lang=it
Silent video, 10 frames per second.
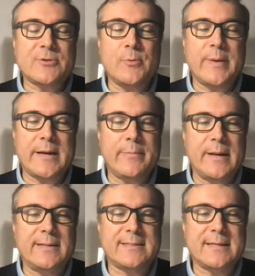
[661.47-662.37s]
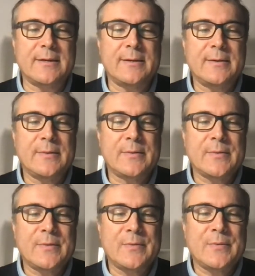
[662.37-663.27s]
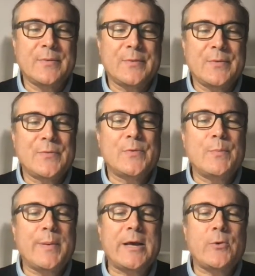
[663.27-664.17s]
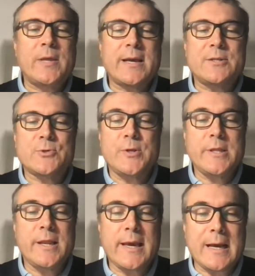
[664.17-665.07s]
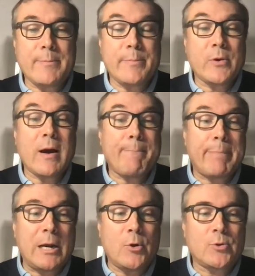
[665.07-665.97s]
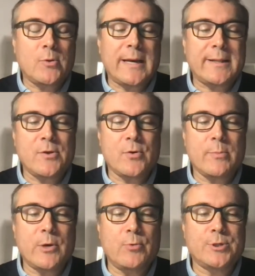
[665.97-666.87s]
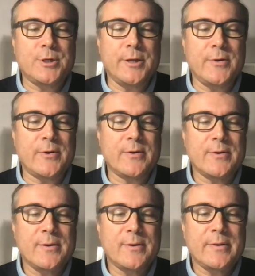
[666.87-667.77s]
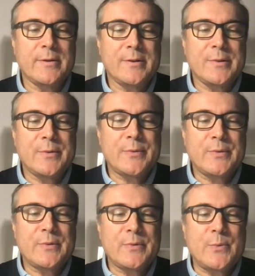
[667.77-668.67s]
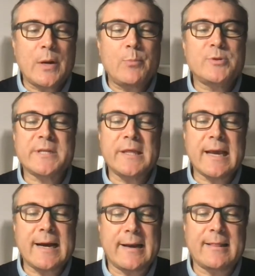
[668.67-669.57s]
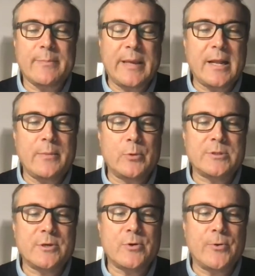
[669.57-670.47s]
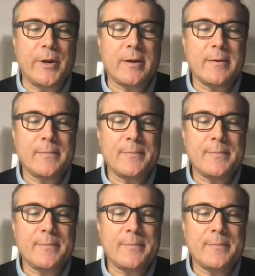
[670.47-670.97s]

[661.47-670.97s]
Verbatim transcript: sul parabrezza, un paio di calzoni di ricambio appallottolati come cuscino, una busta di carta piena di mozziconi,